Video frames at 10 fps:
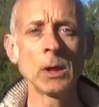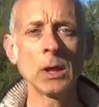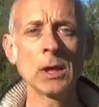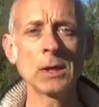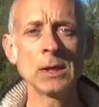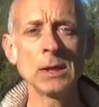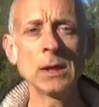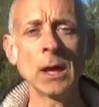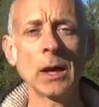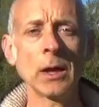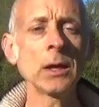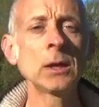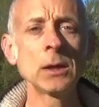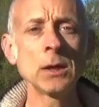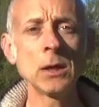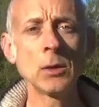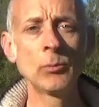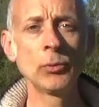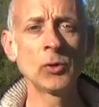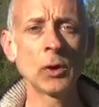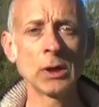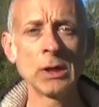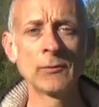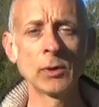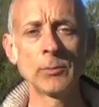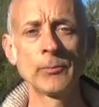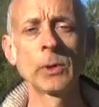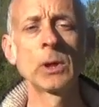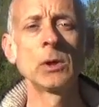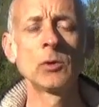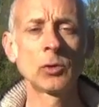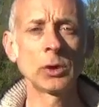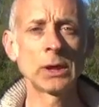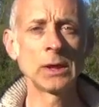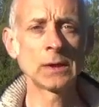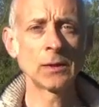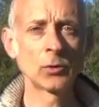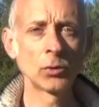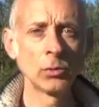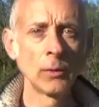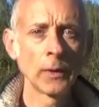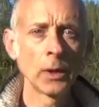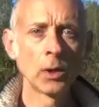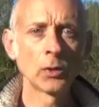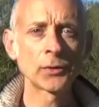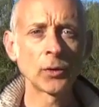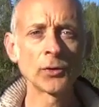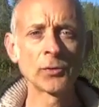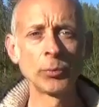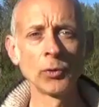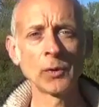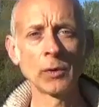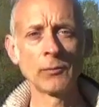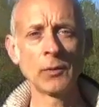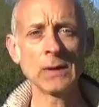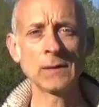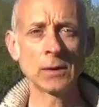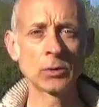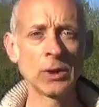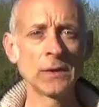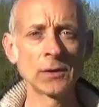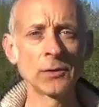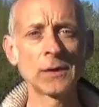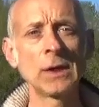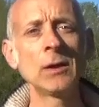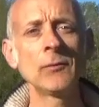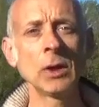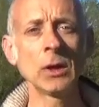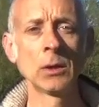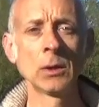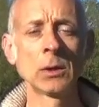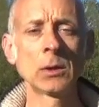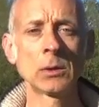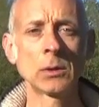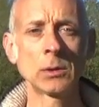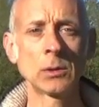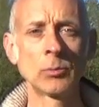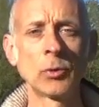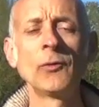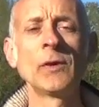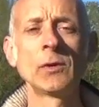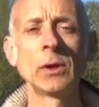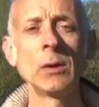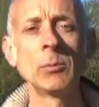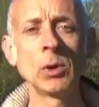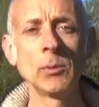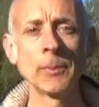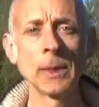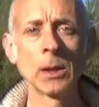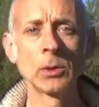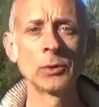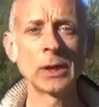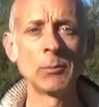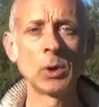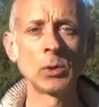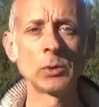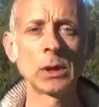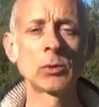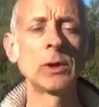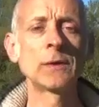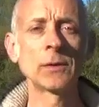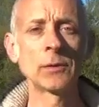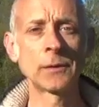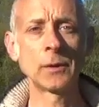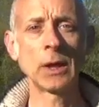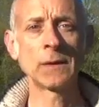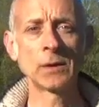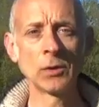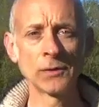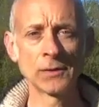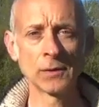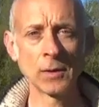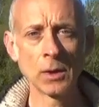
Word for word: et qui a écrit plusieurs livres sur l'équitation, en transposant en fait ses connaissances qu'il avait euh, professionnellement, notamment des connaissances dans la danse,